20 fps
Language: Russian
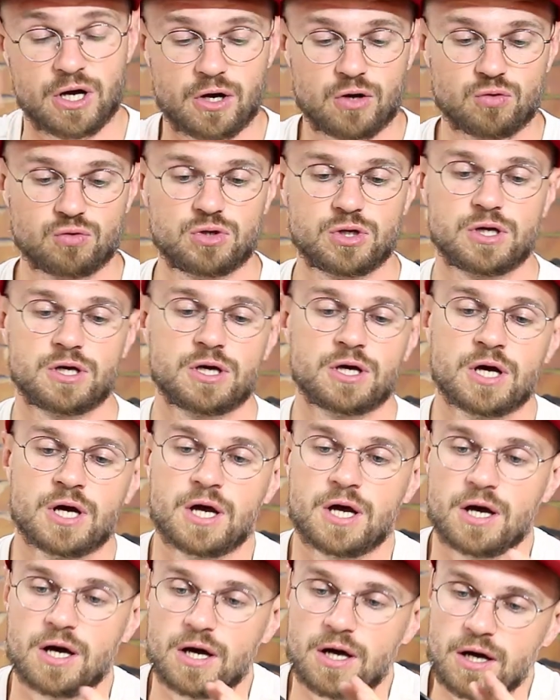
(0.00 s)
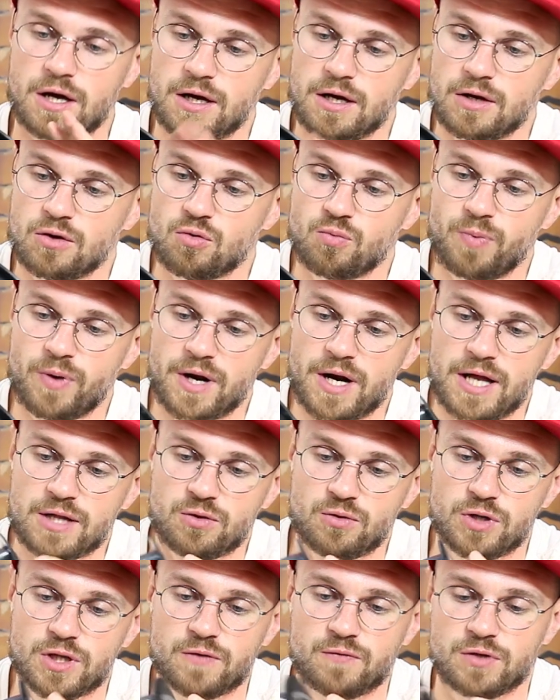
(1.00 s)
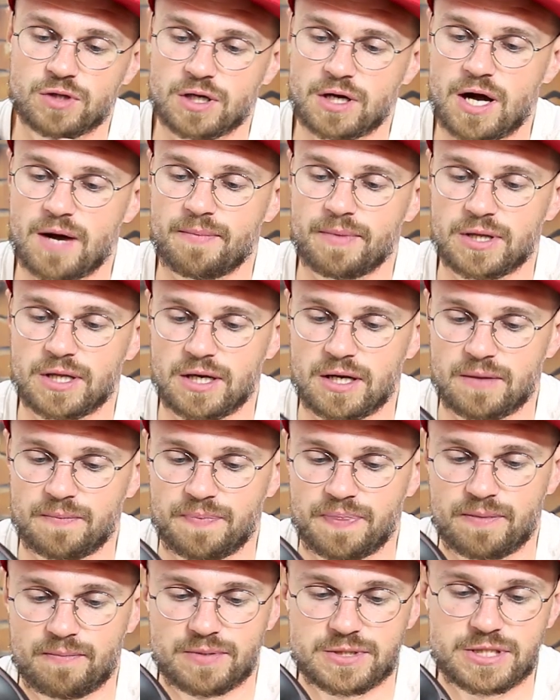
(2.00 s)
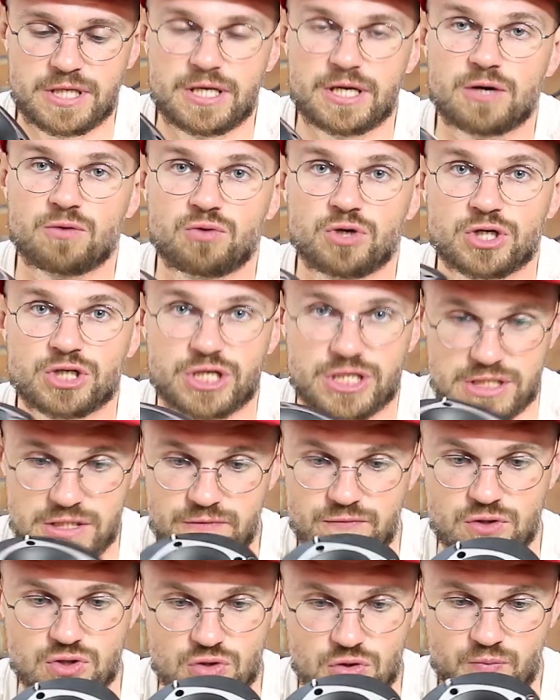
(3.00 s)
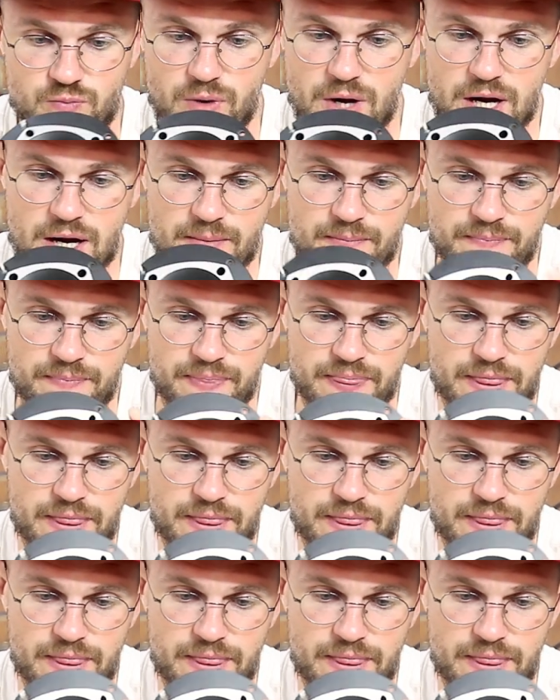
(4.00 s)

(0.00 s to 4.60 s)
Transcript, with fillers: крутые э, рупора, то это вот такая модель. Ценник у них 6900 пара.